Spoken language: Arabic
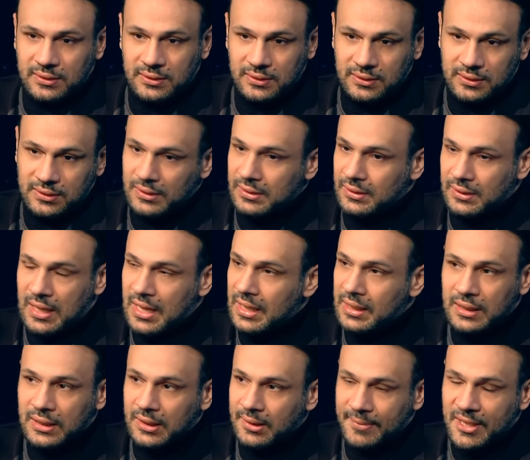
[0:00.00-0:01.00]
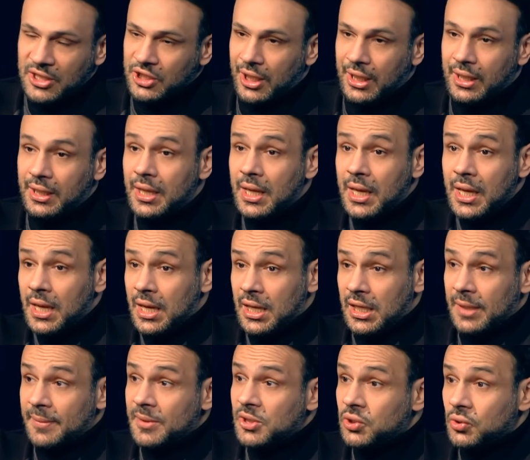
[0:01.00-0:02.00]
آه، حاجه بشعه
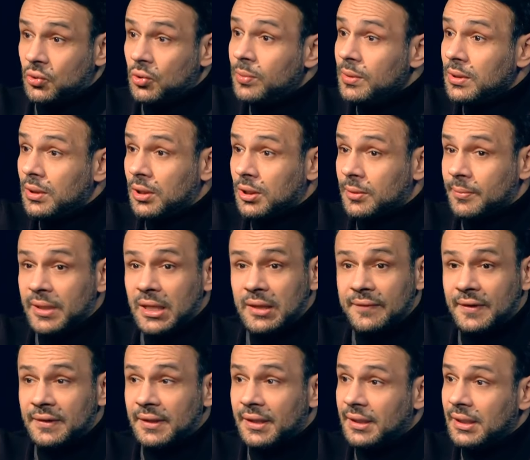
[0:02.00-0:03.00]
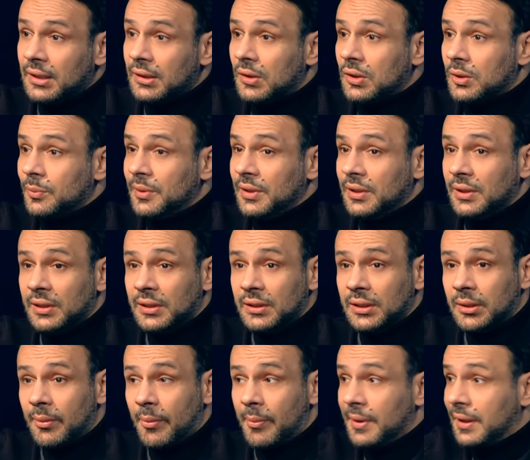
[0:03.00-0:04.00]
انما الشعوب الغربيه الفنانين الغربيين
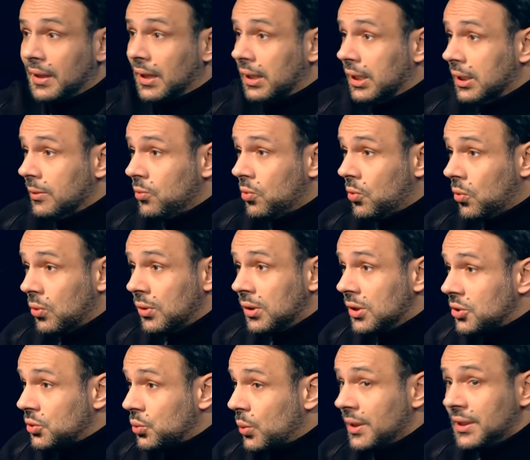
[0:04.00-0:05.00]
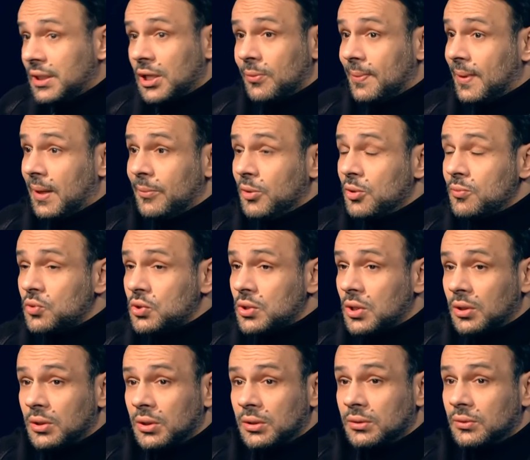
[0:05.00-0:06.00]
اللي بيتكلموا كل شويه وبيعملوا
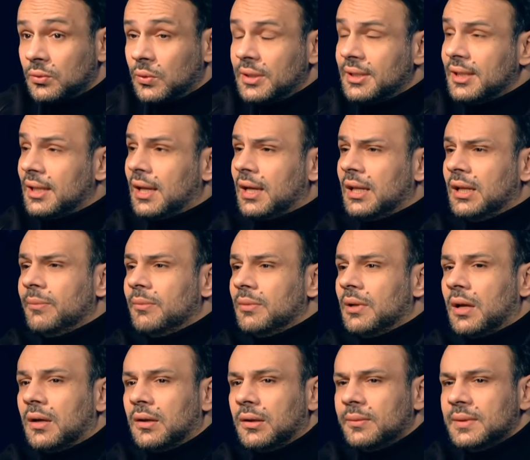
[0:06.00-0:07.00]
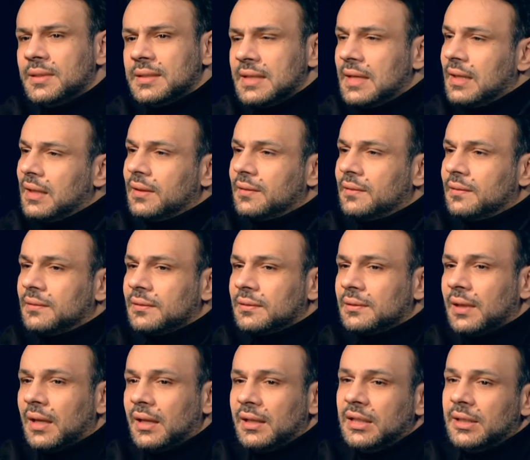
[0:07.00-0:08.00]
مظاهرات واحنا العالم العربي ساكت
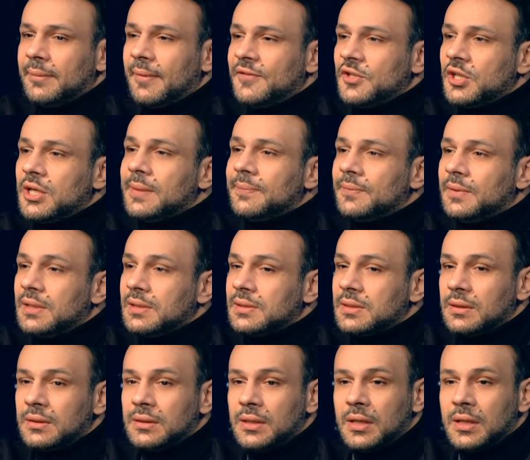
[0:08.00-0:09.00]
كان مفيش حاجه بتحصل